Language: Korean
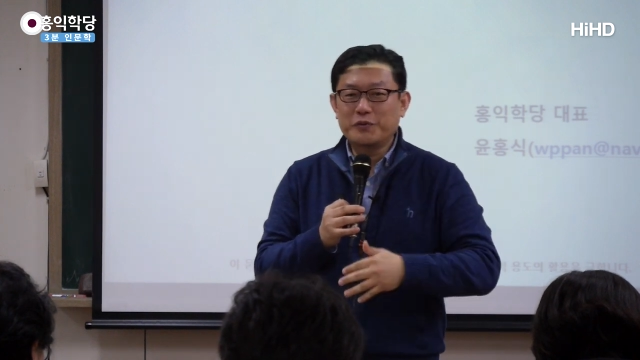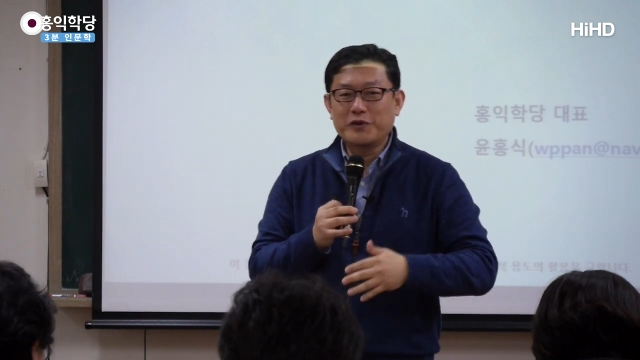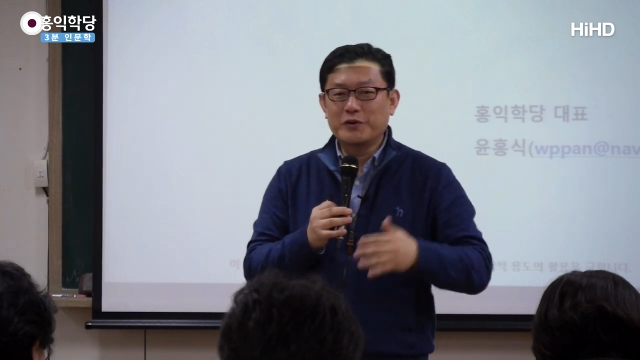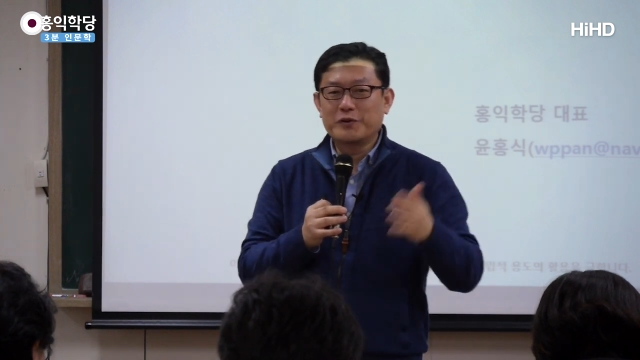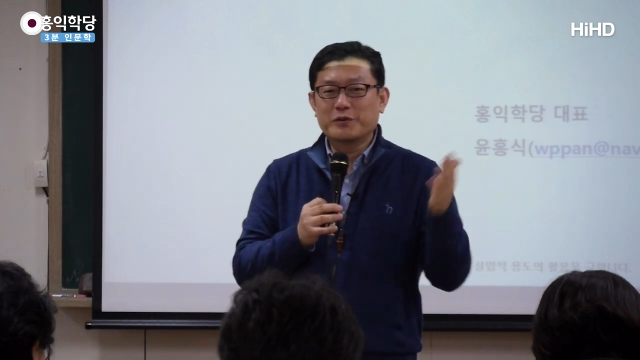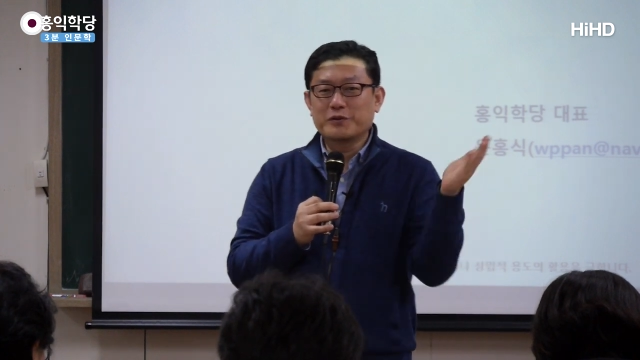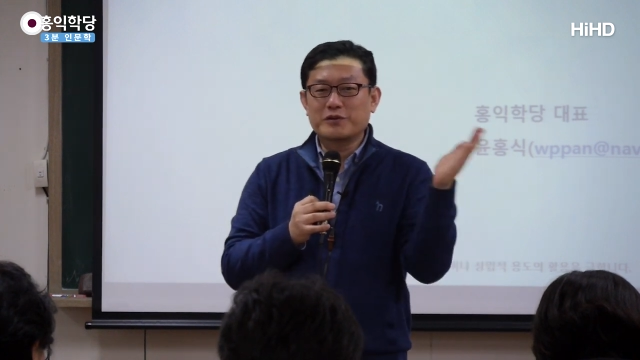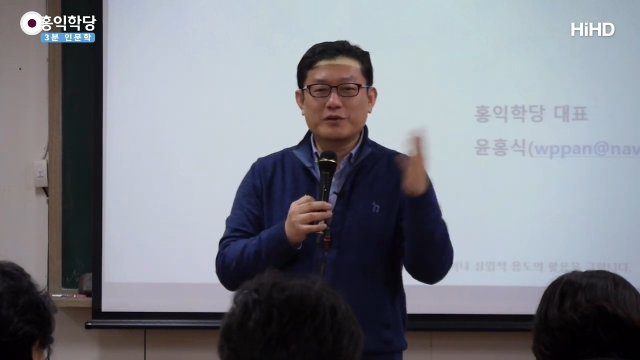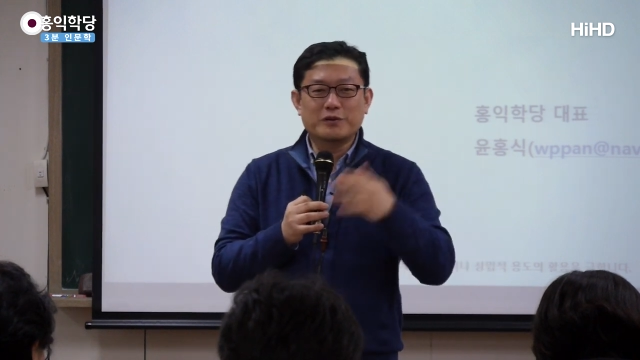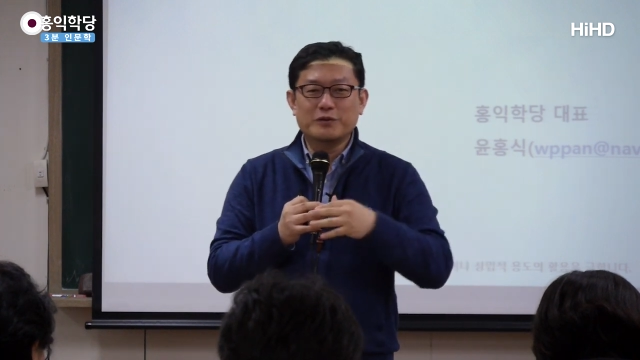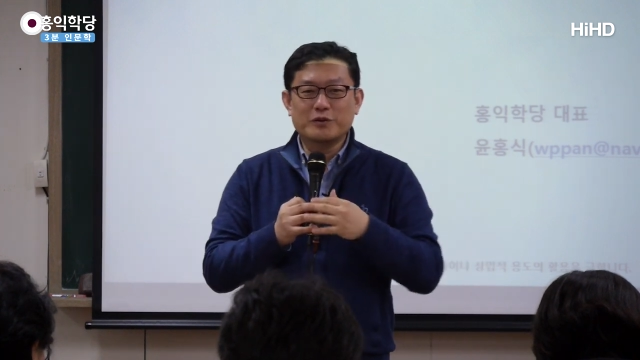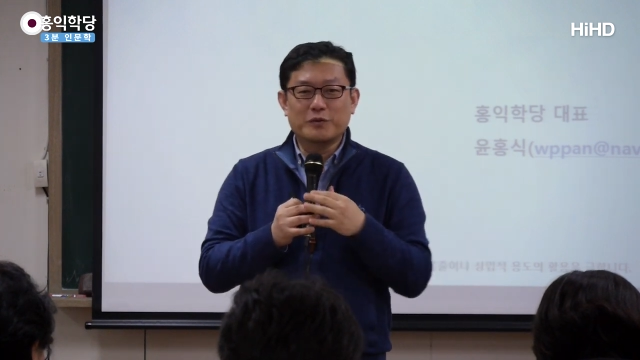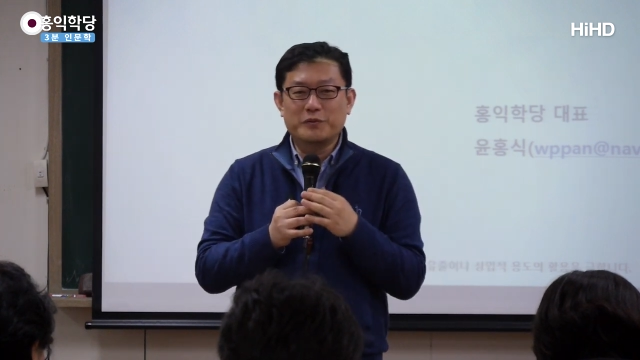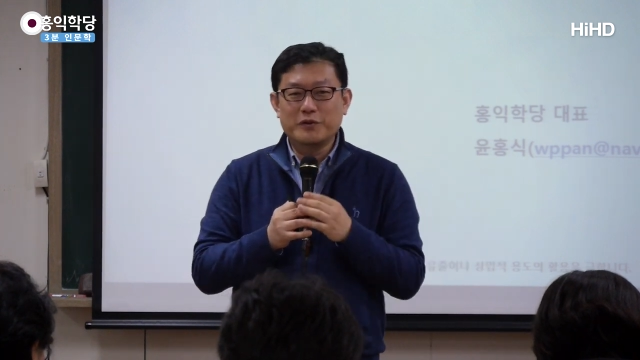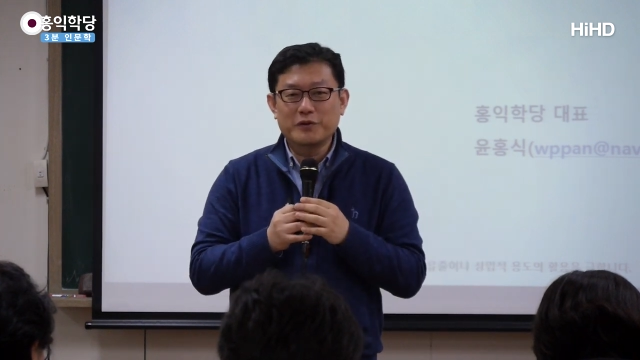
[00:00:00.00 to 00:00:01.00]
필요 없고
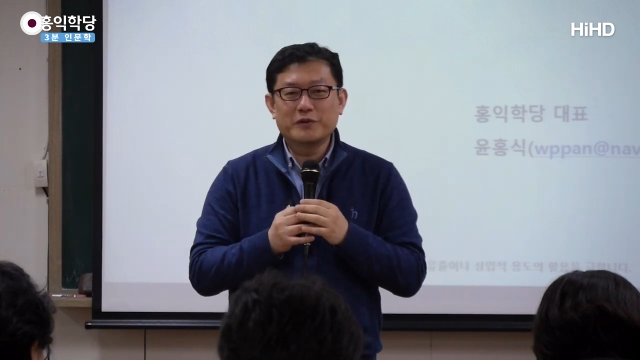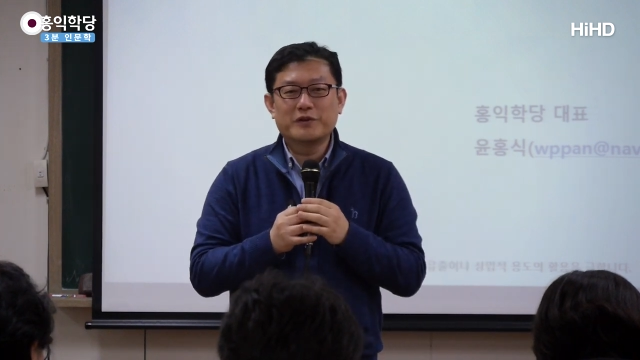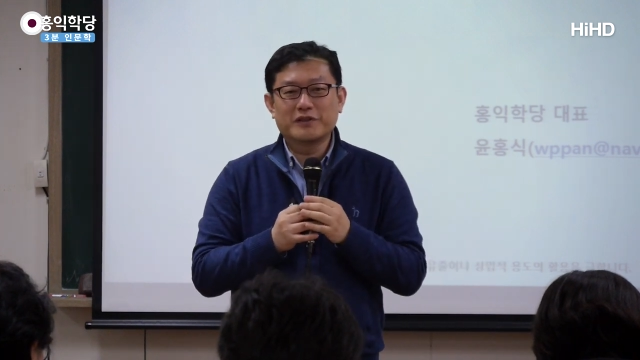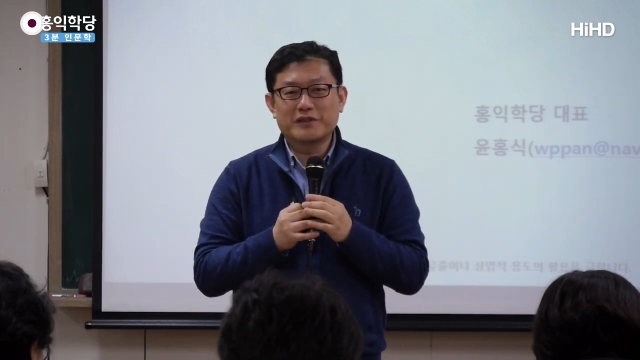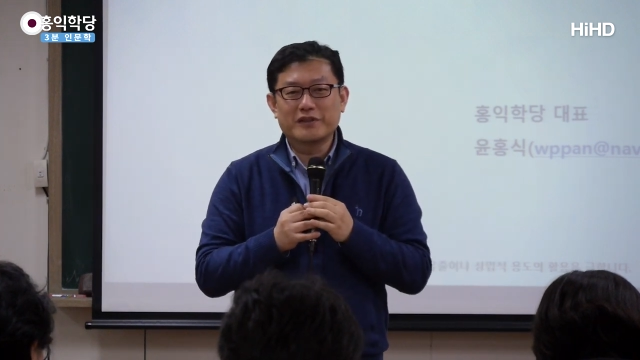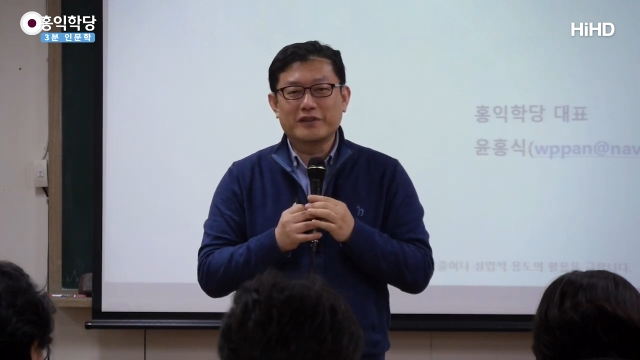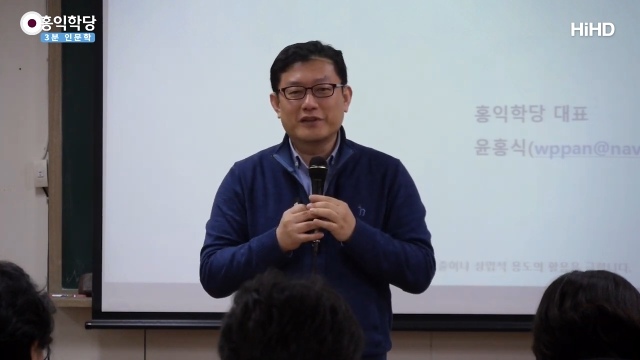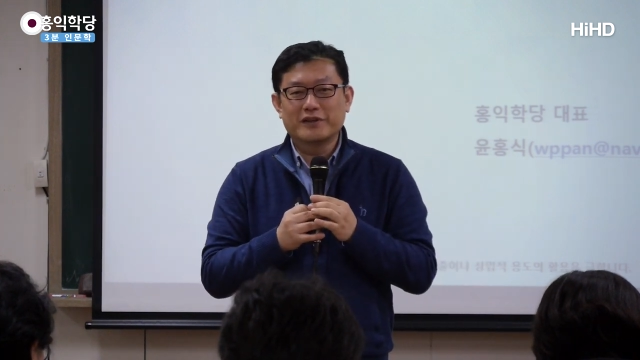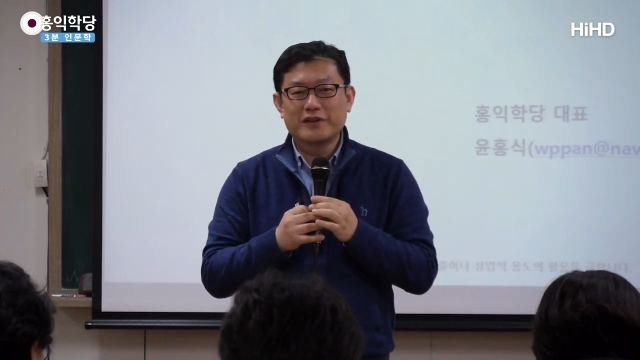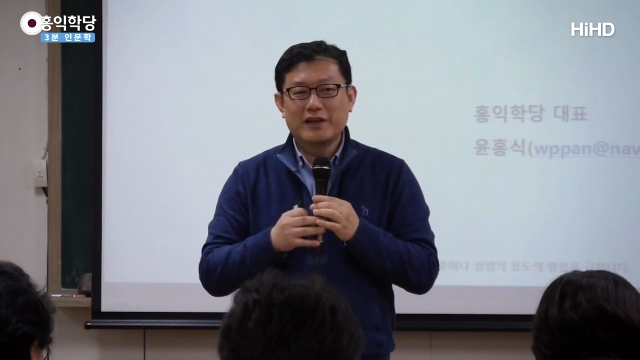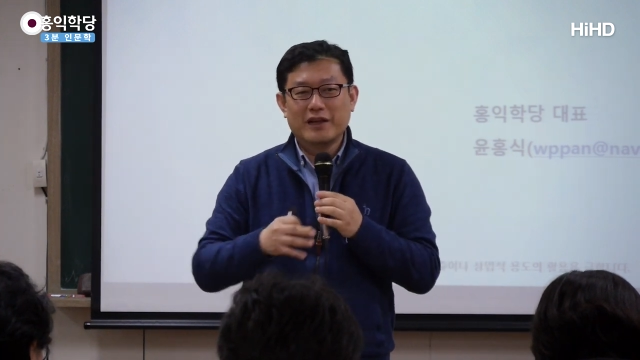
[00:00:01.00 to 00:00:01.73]
친구도 필요 없거든요.